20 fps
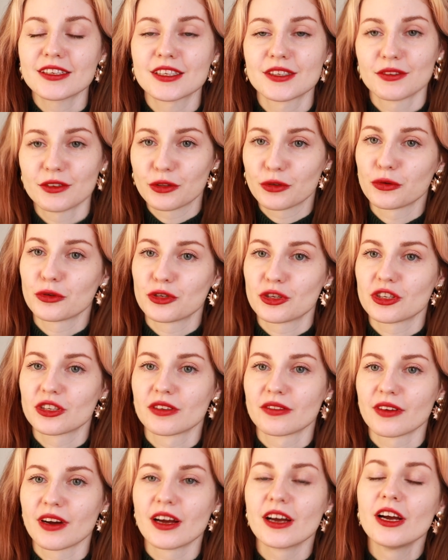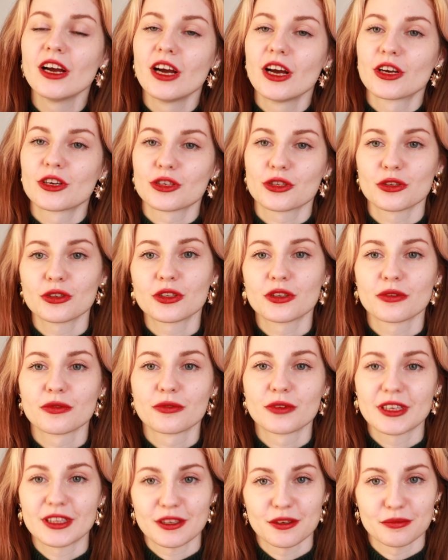цветочного, что-то в
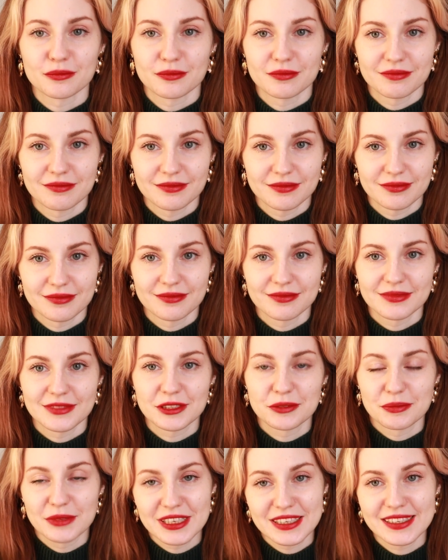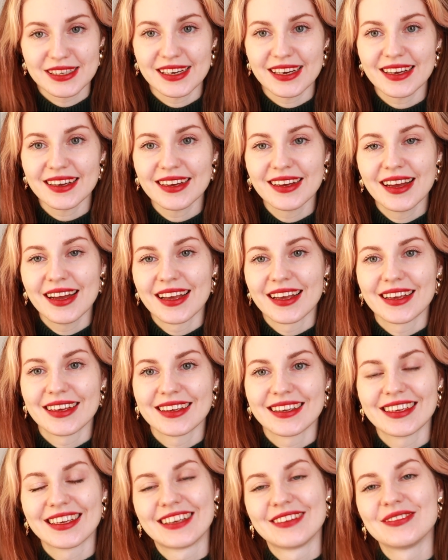этом смысле.
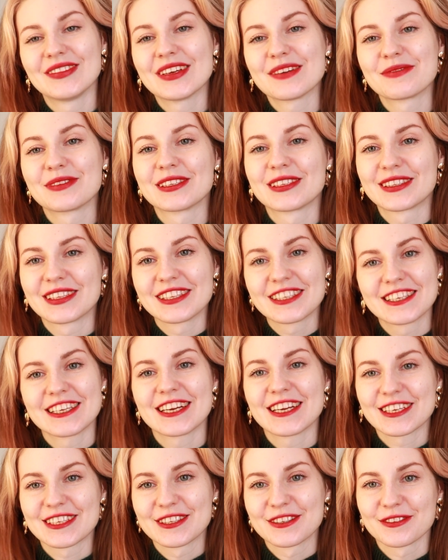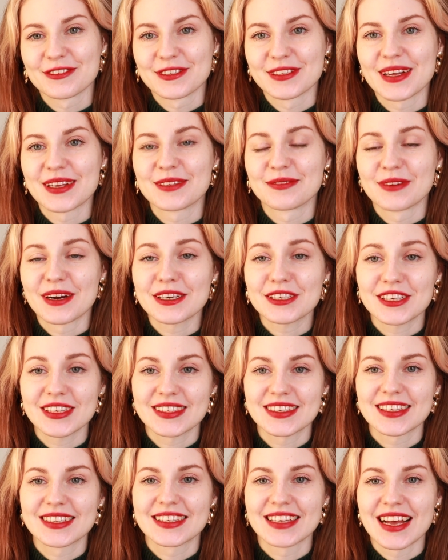И мне будет интересно узнать ваши
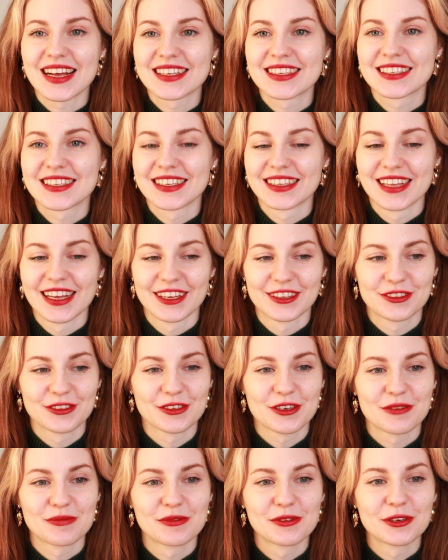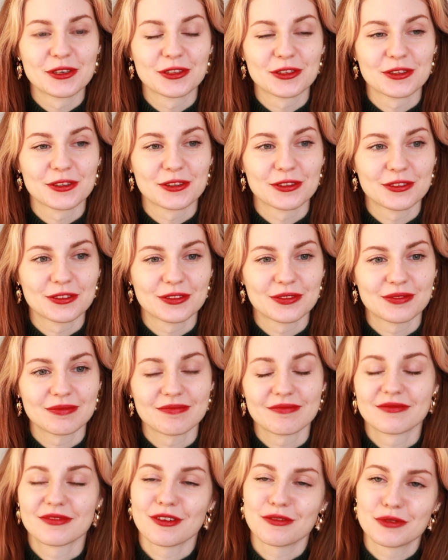ассоциации на эту работу.
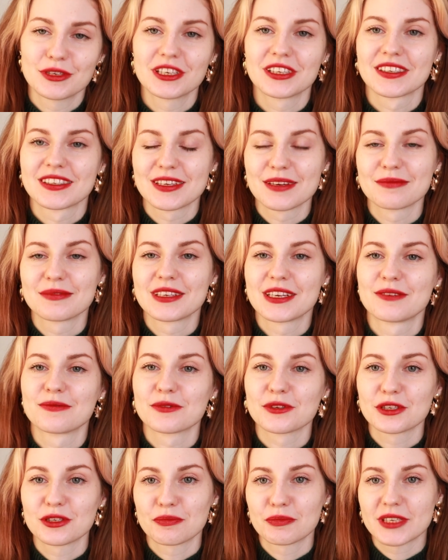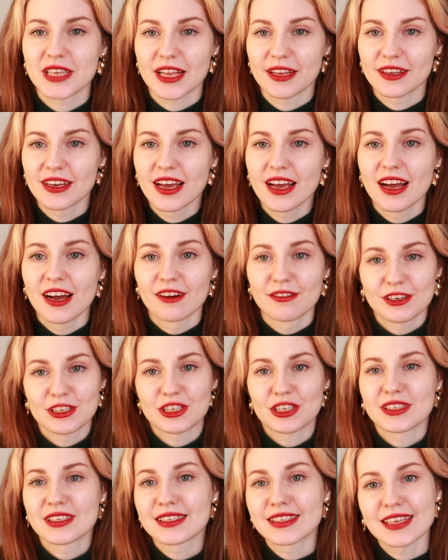Вообще, на самом деле, можете писать
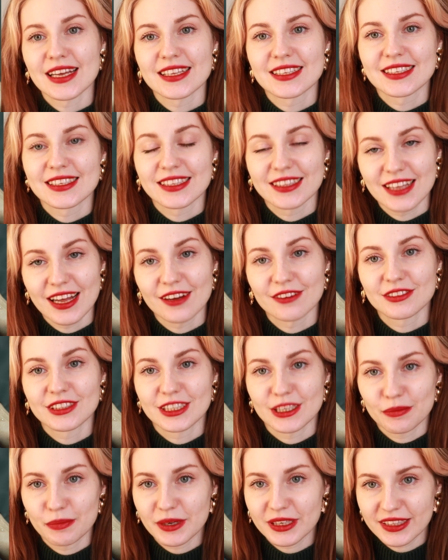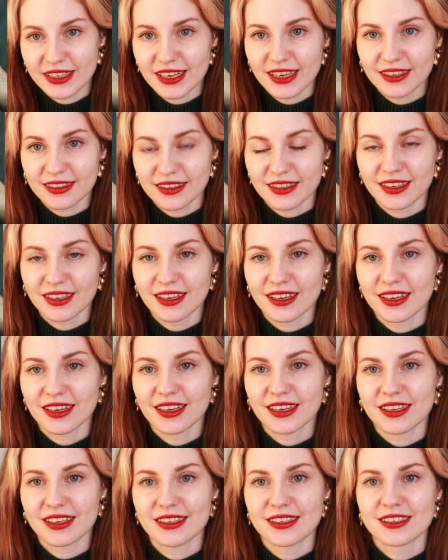ваши ассоциации на все портреты
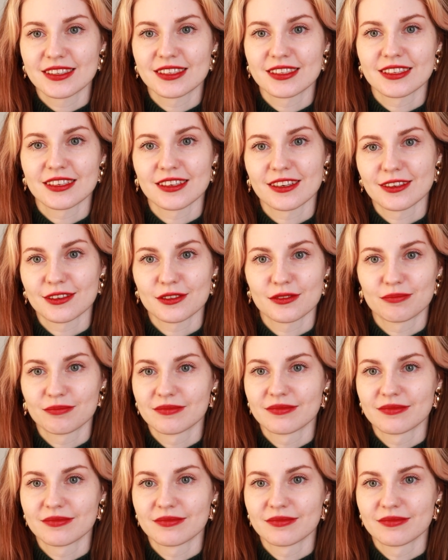из э,